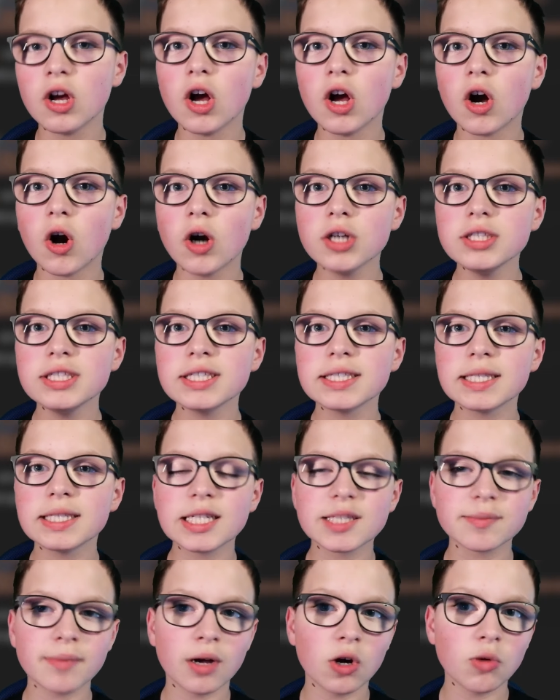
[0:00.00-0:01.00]
Heute geht es
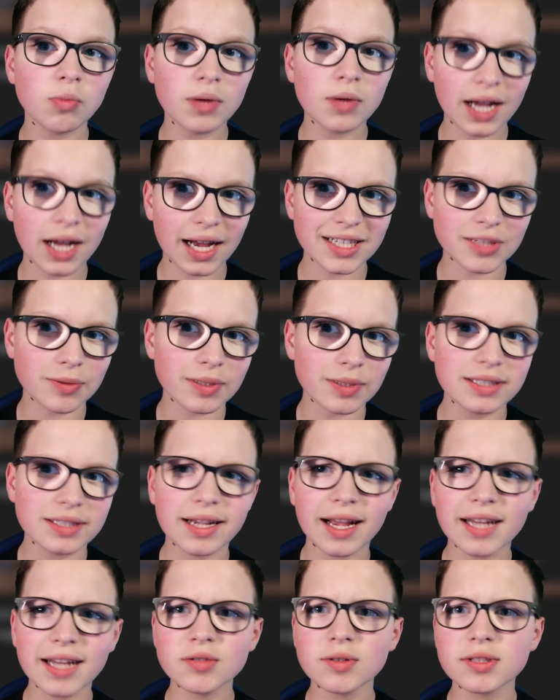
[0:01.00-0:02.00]
mal um CasOS.
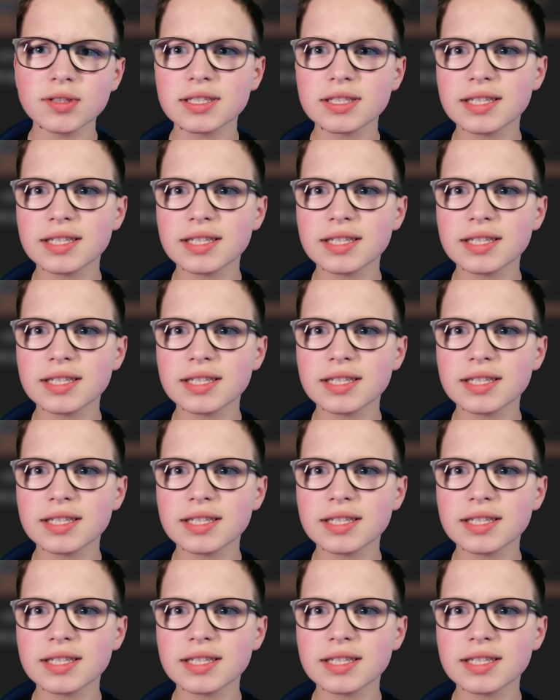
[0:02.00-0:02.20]
CasOS ist